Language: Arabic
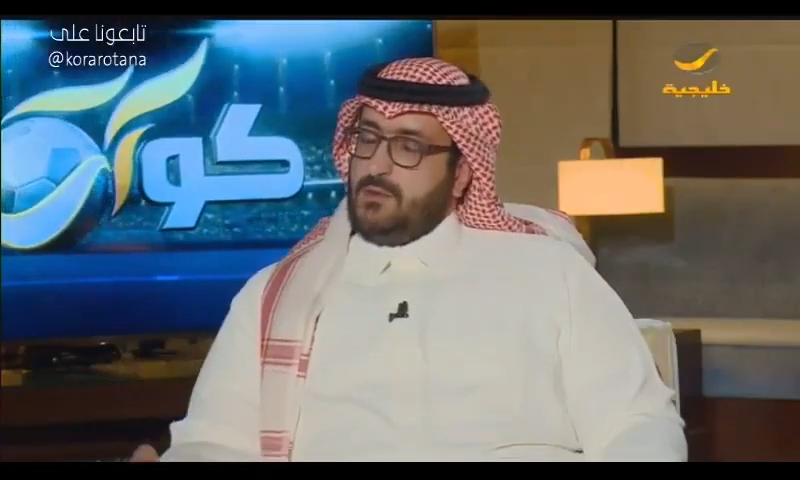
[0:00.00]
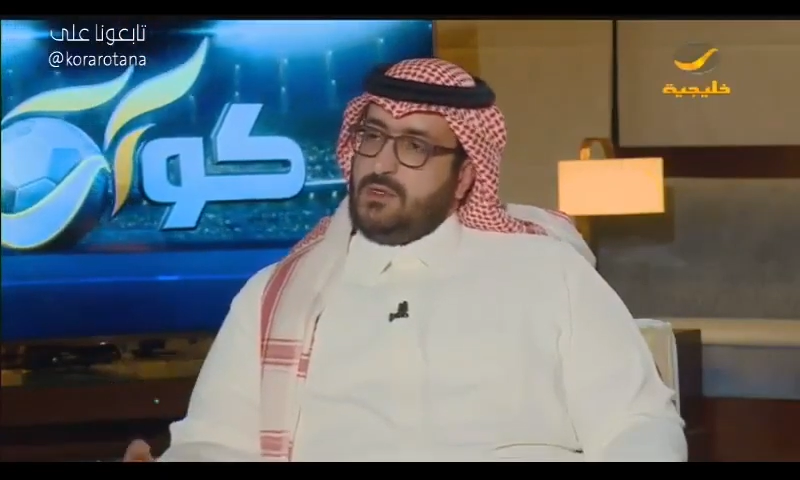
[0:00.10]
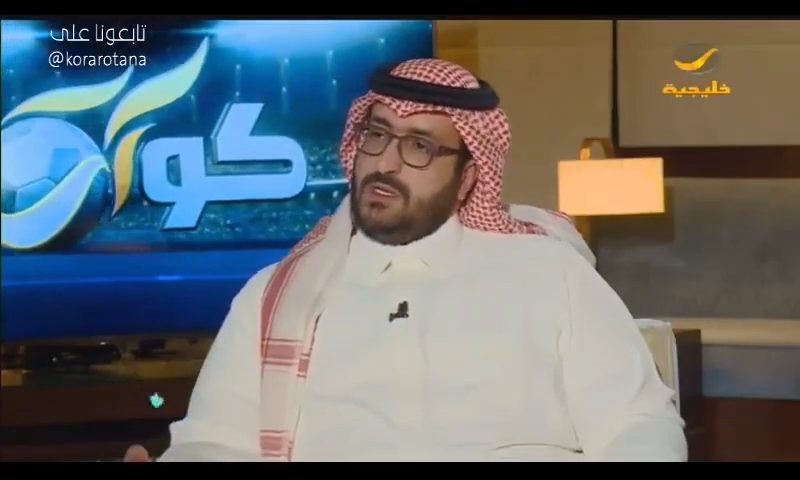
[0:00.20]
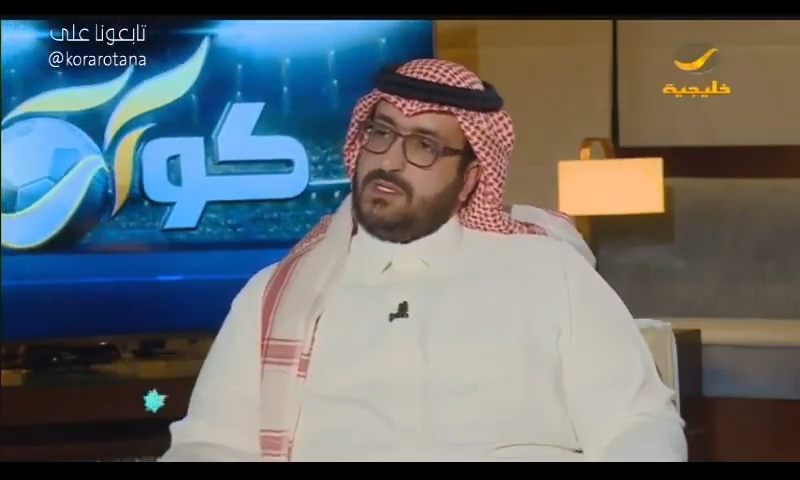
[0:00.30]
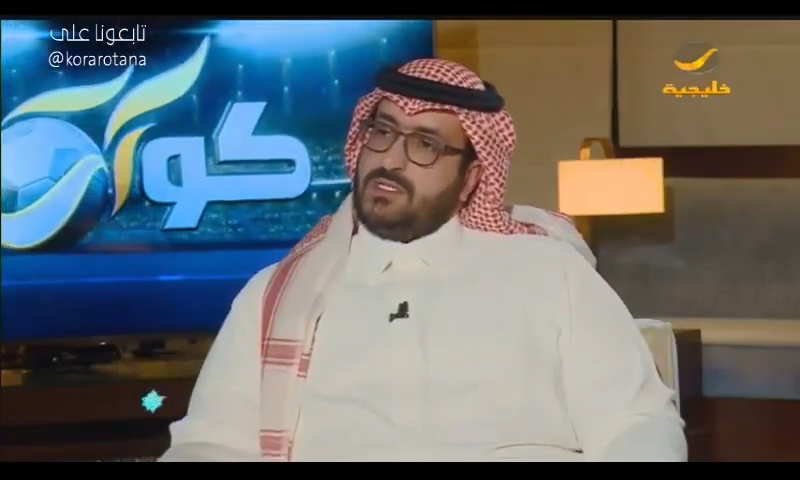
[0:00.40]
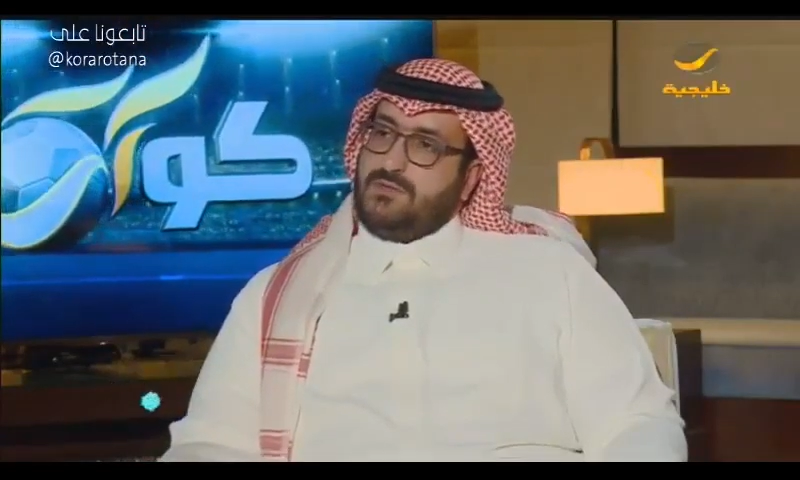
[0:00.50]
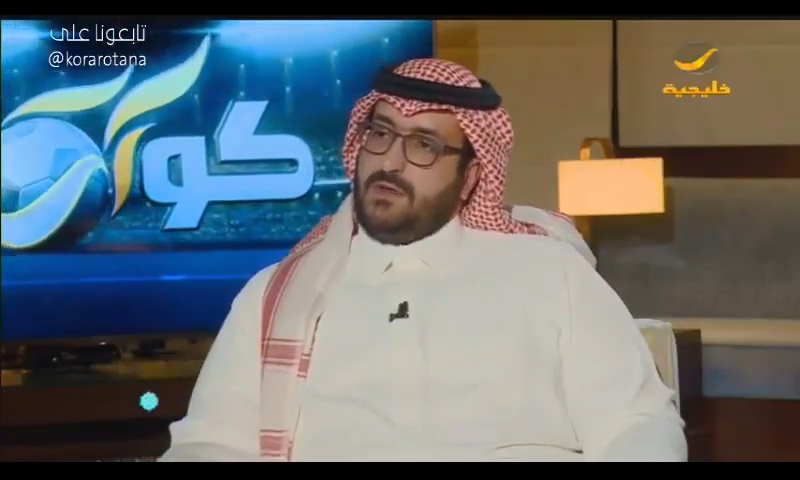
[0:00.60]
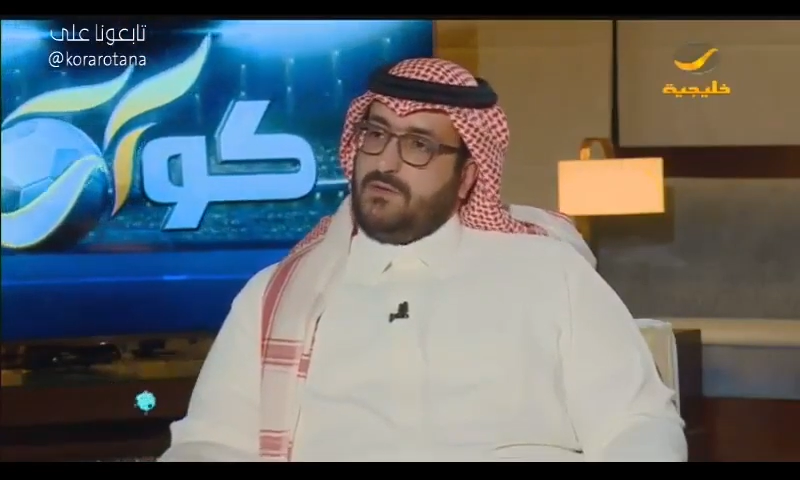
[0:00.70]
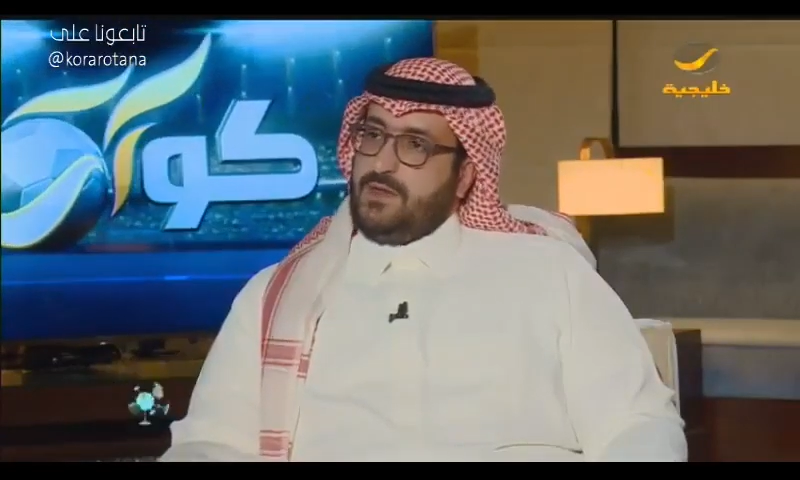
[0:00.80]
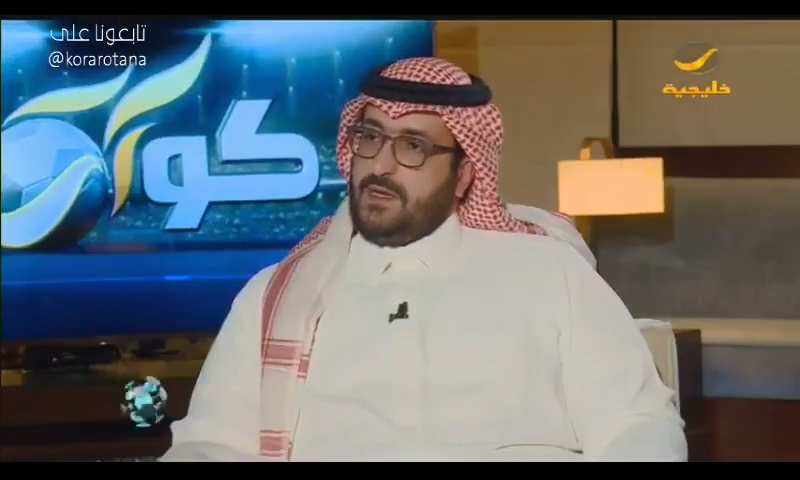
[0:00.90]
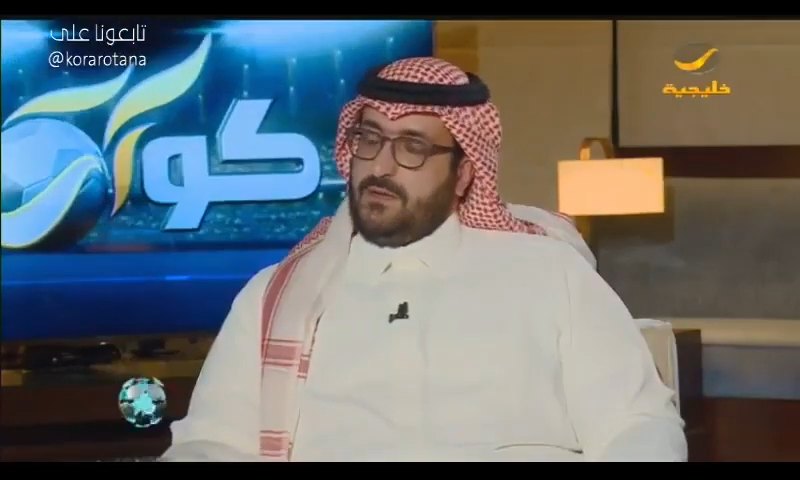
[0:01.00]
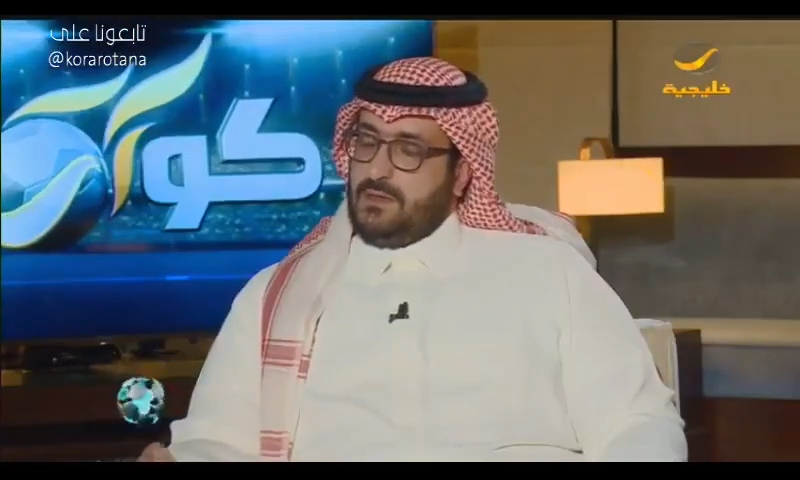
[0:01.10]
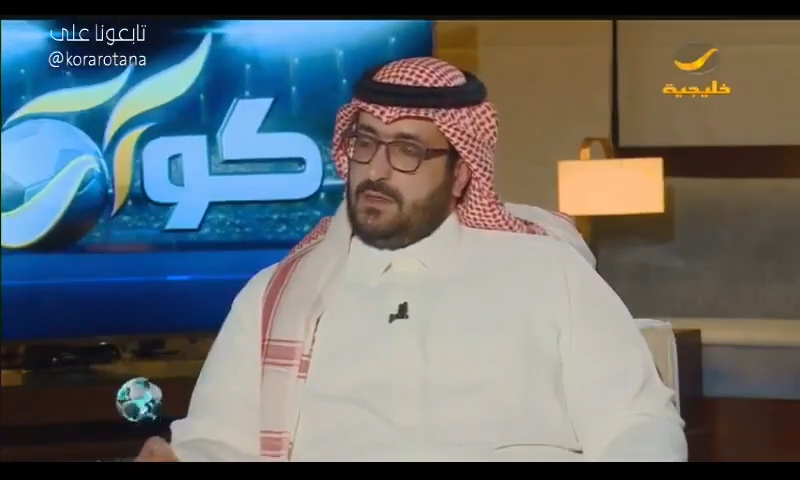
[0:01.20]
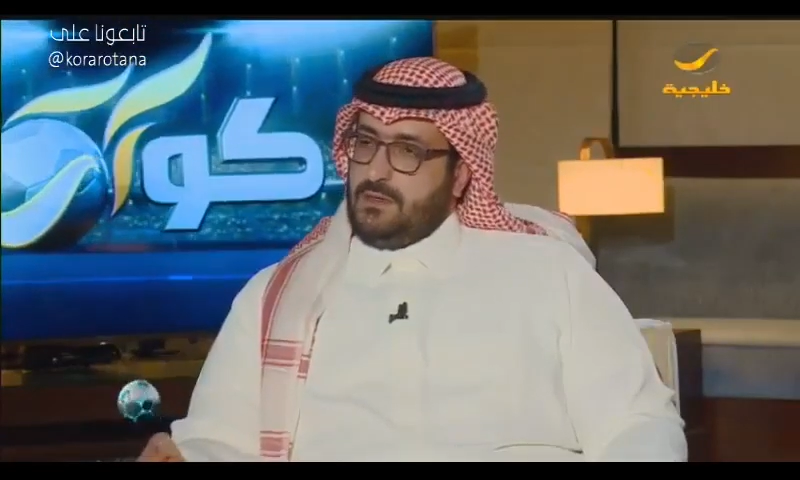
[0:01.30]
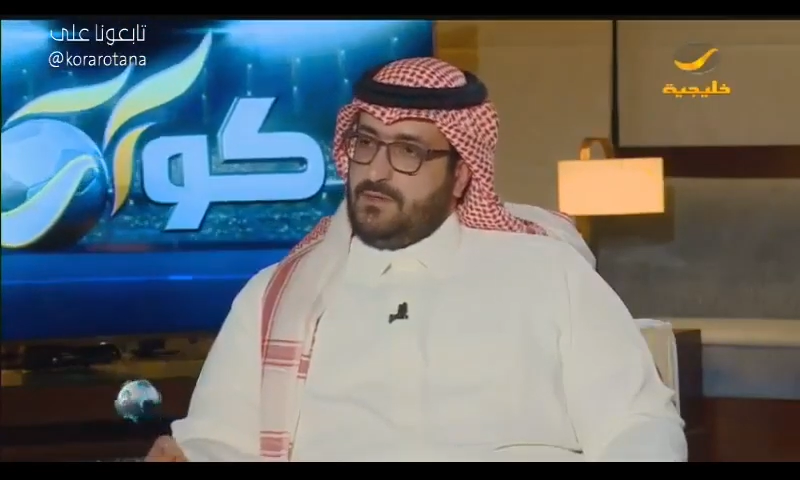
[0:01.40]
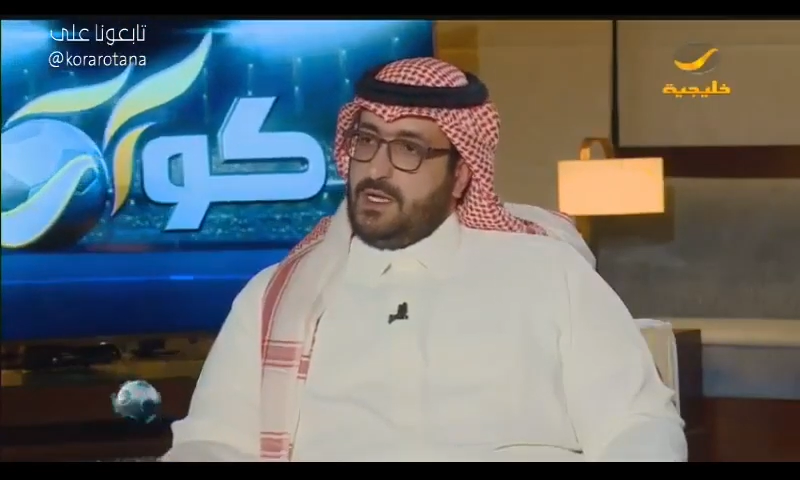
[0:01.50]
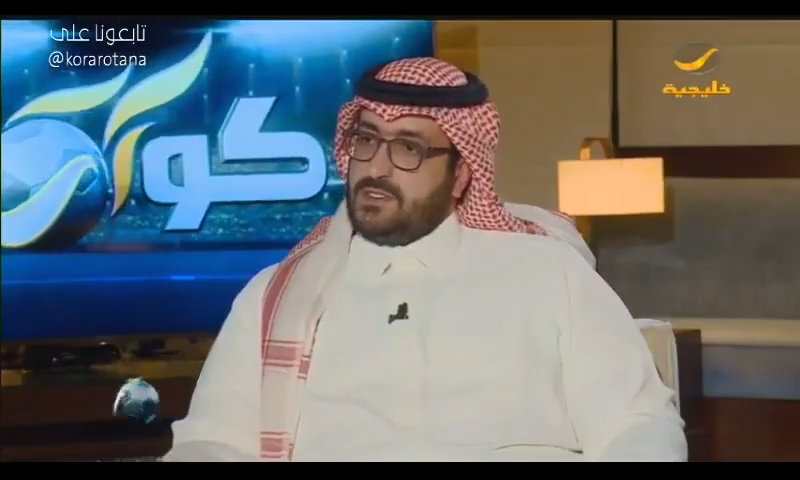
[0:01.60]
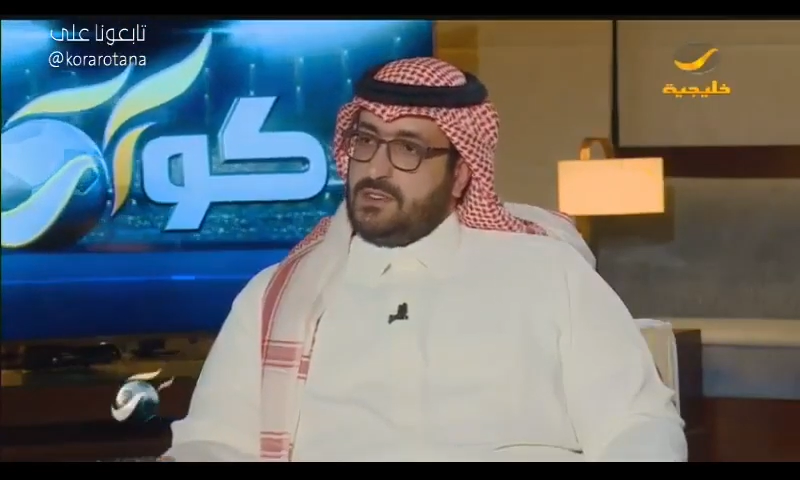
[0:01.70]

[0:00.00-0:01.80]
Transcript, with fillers: وانها تشرف على الفئات